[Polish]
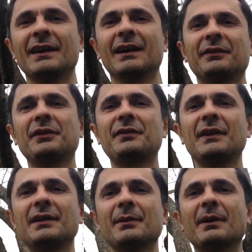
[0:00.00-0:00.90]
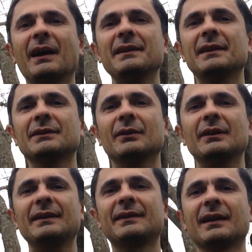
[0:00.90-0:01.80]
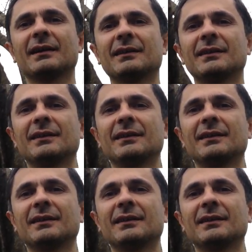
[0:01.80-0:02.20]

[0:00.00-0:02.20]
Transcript: ale w tej chwili nie ma ani jednego listka.